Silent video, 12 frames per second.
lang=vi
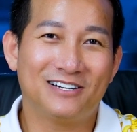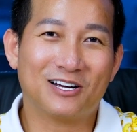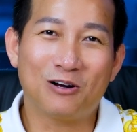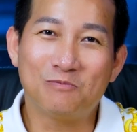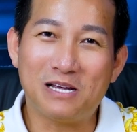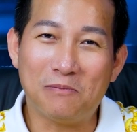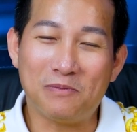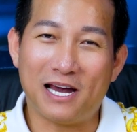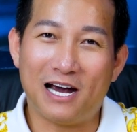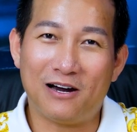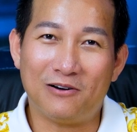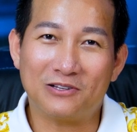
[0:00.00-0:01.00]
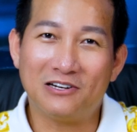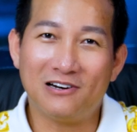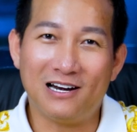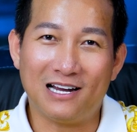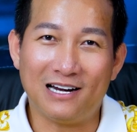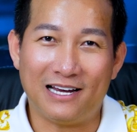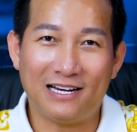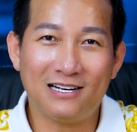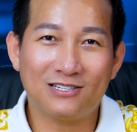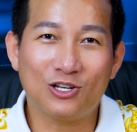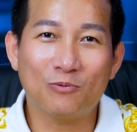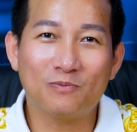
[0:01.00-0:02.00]
nó cũng dám chào thì nó lãng lãng
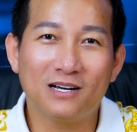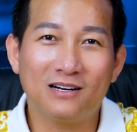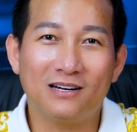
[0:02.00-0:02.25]
tốt nhất